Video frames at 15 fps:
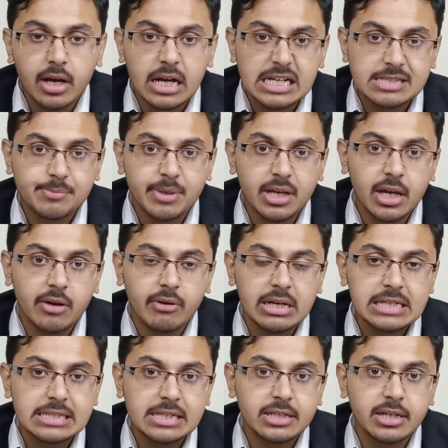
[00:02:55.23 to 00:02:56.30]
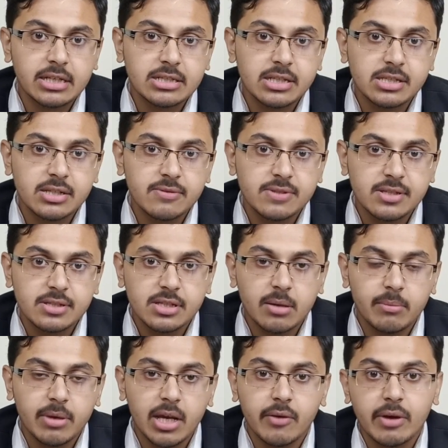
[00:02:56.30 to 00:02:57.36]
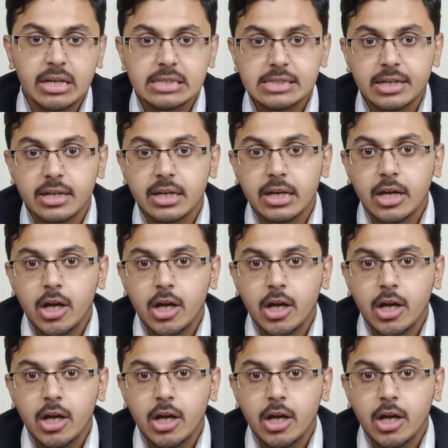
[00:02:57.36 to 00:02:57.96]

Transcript: हाजमे के हवाले से डाइजेस्टिव सिस्टम के हवाले से